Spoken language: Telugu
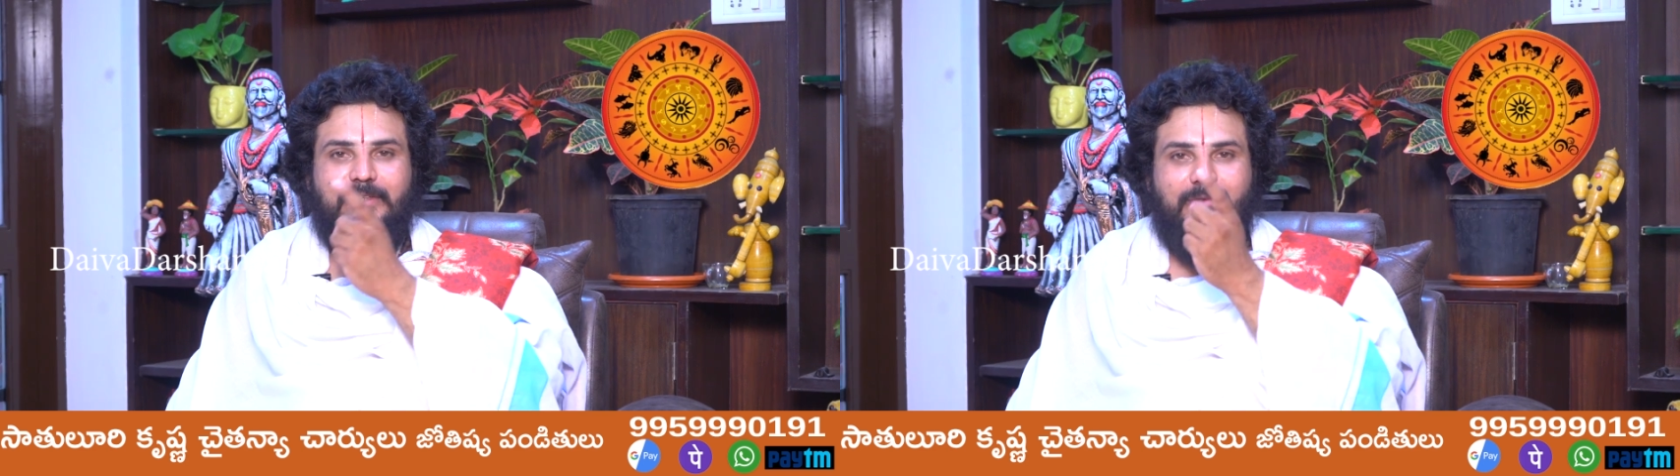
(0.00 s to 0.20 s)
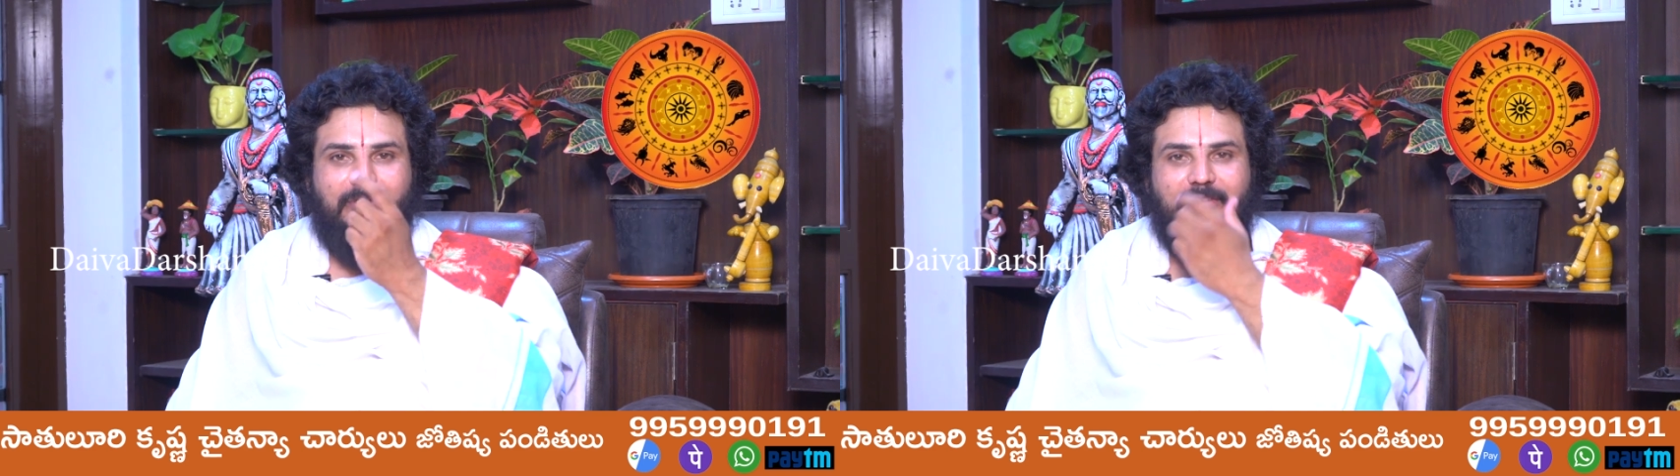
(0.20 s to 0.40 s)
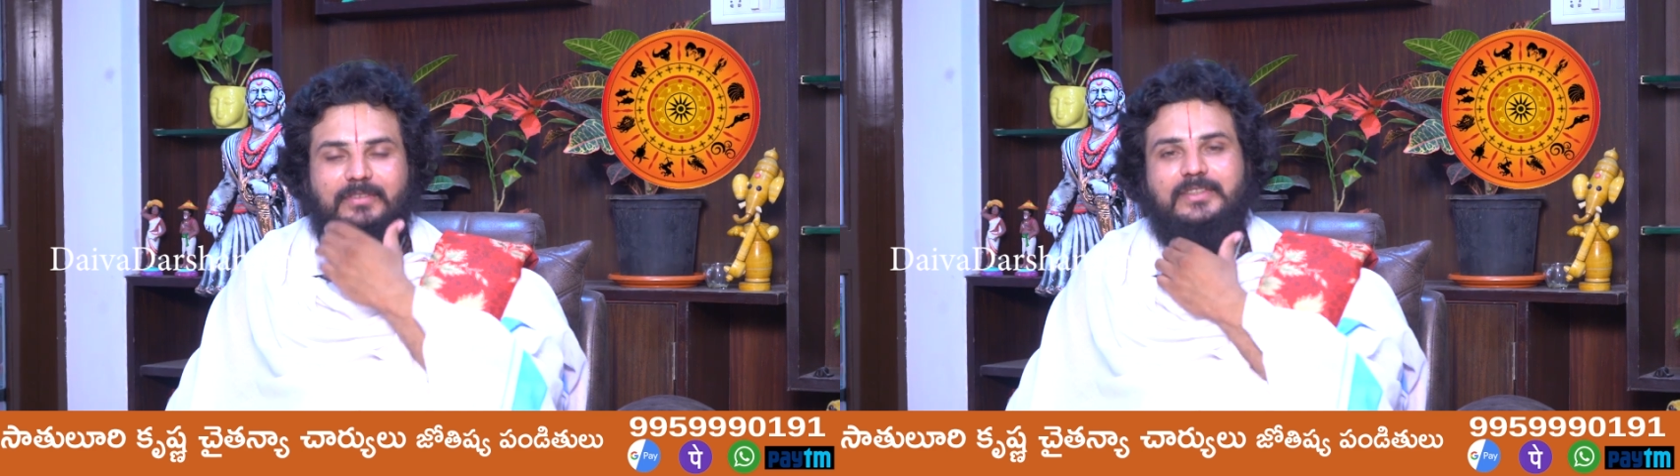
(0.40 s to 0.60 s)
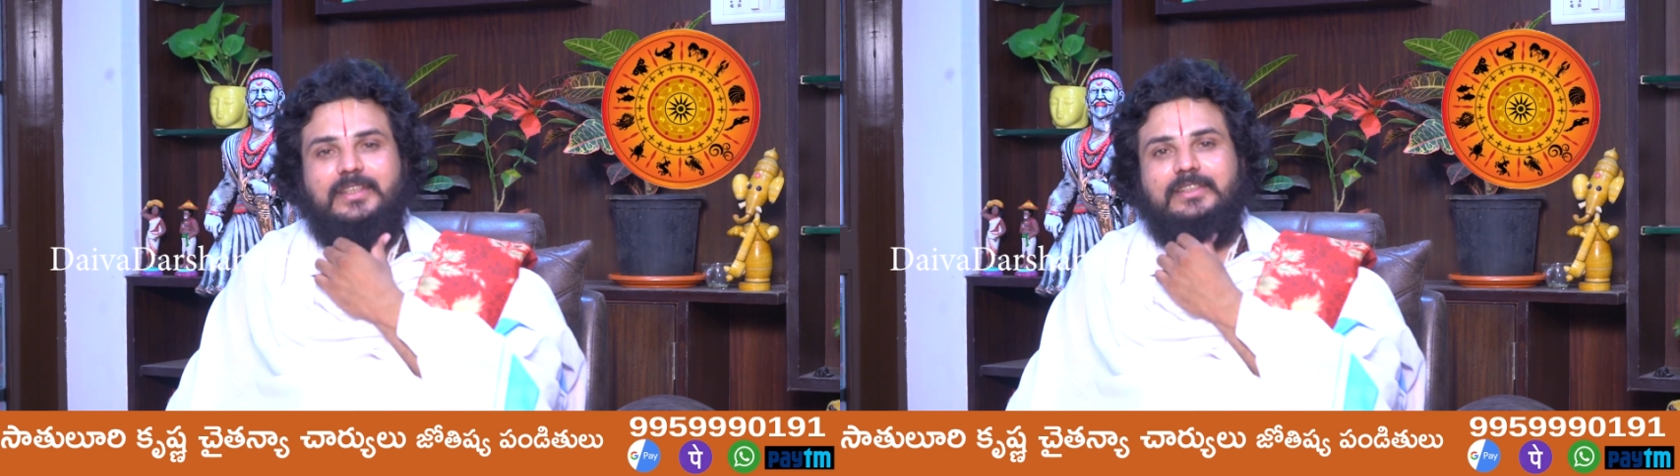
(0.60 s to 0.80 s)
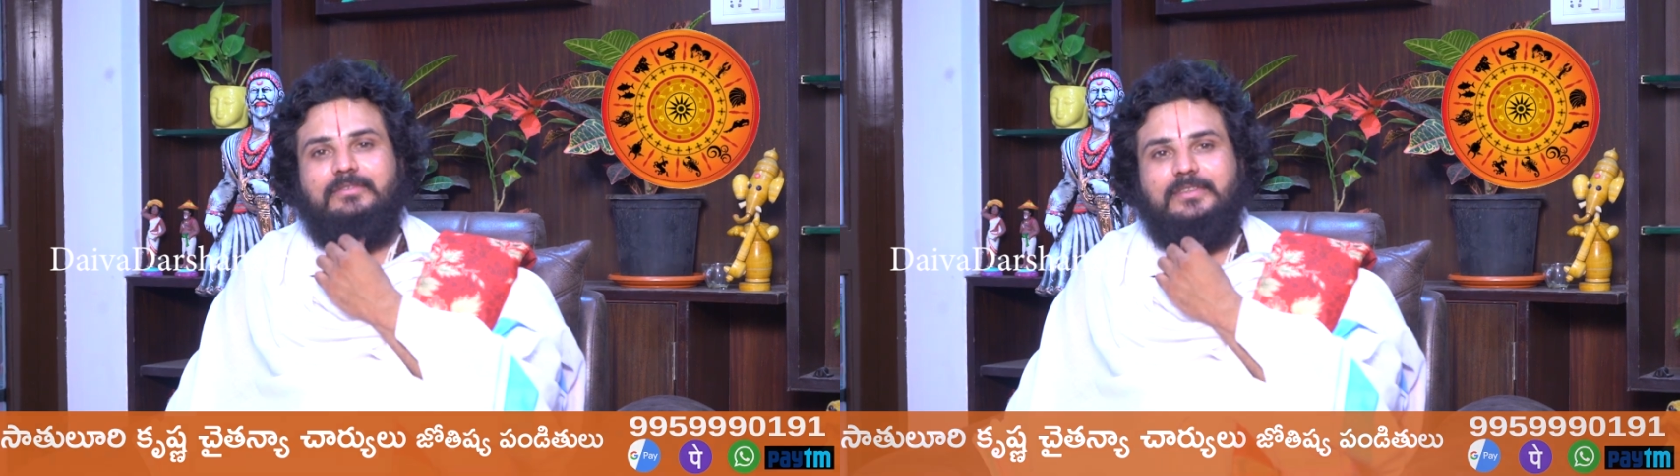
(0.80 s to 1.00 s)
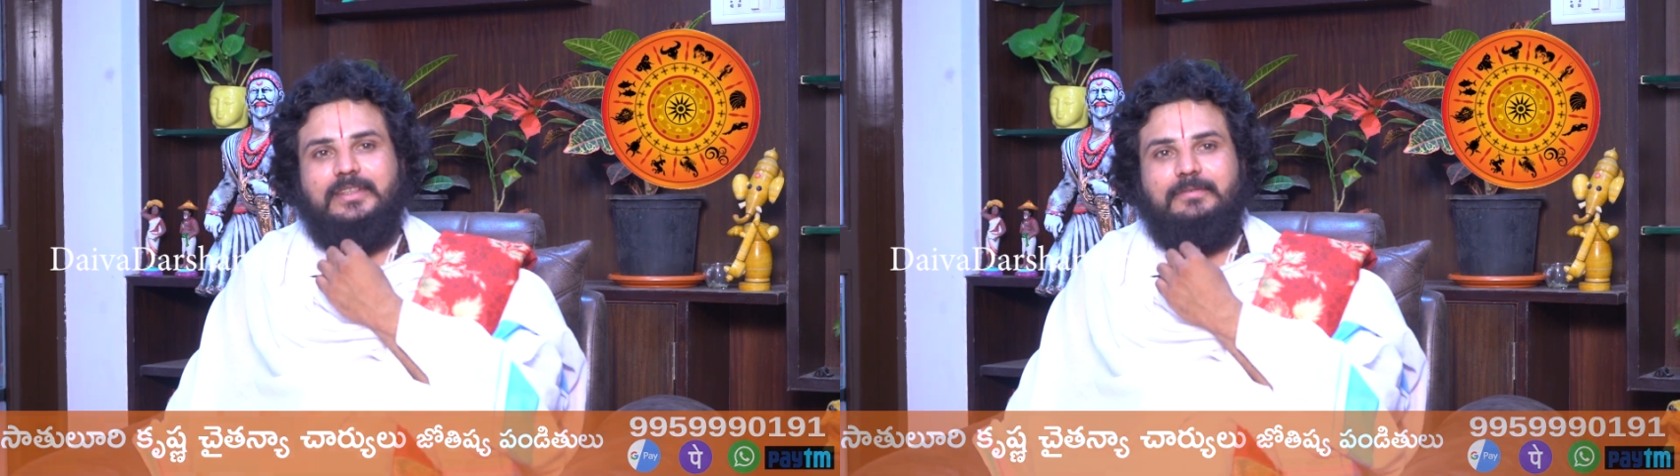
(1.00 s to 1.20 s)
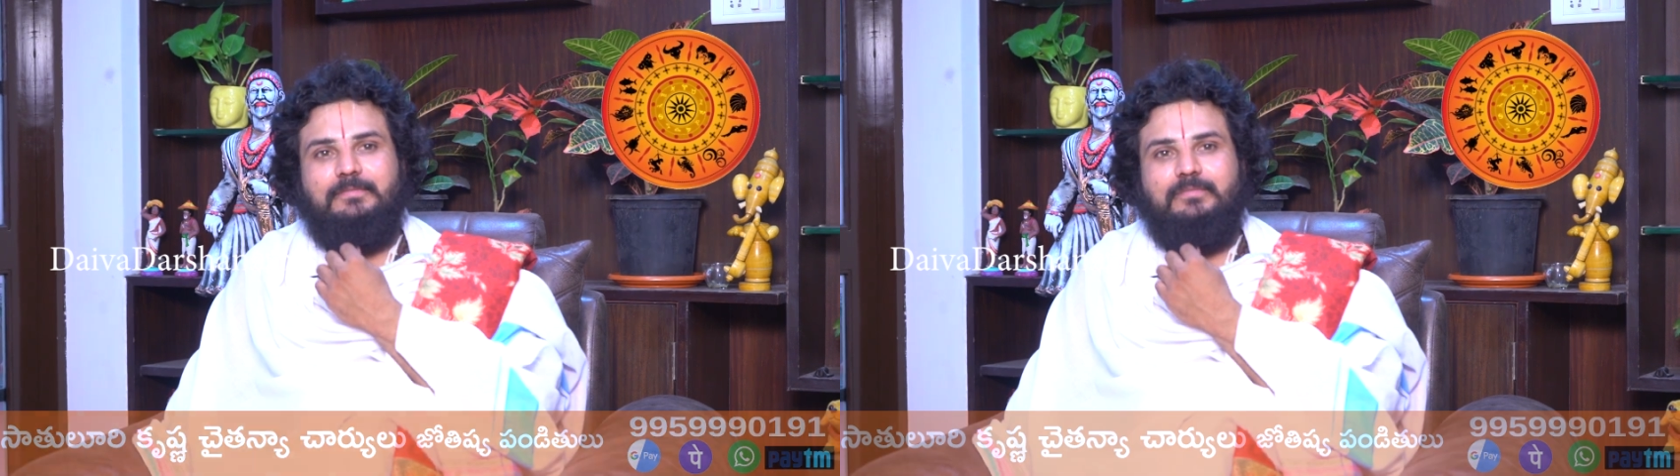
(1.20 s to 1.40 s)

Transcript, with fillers: దీనికి కూడా ఒక విశేషం ఉంది